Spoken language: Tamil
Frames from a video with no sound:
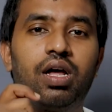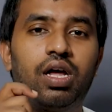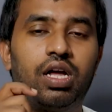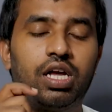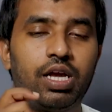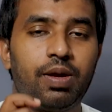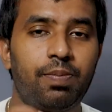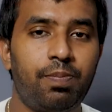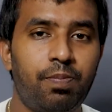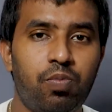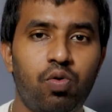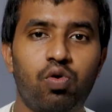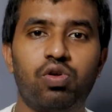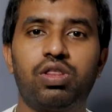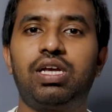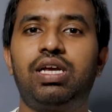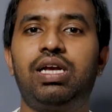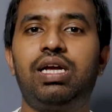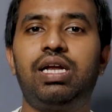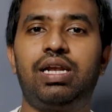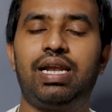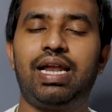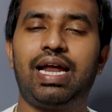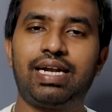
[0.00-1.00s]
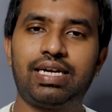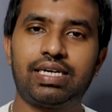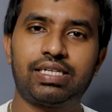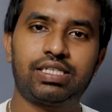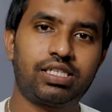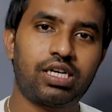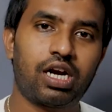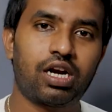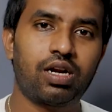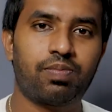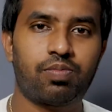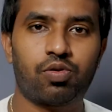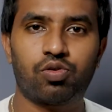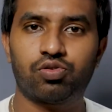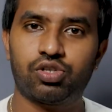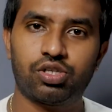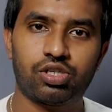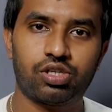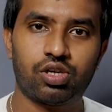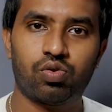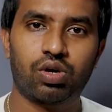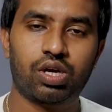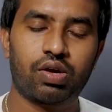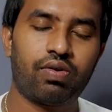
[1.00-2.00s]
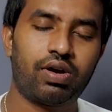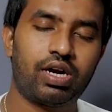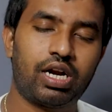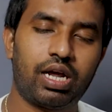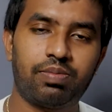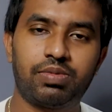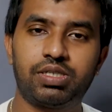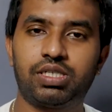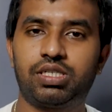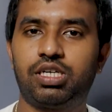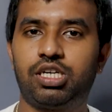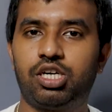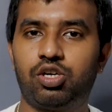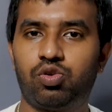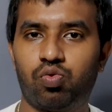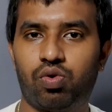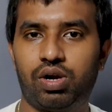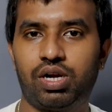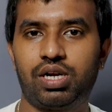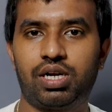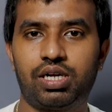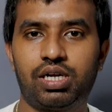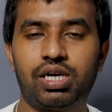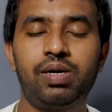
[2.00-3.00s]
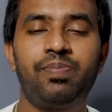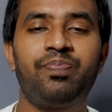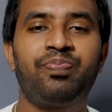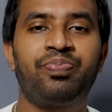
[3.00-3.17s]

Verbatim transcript: இப்போதைக்கு லேட்டஸ்டான ப்ரொசஸர் ஓகேவா டைமண்ட் சிட்டி டுவெல் ஹண்ட்ரட்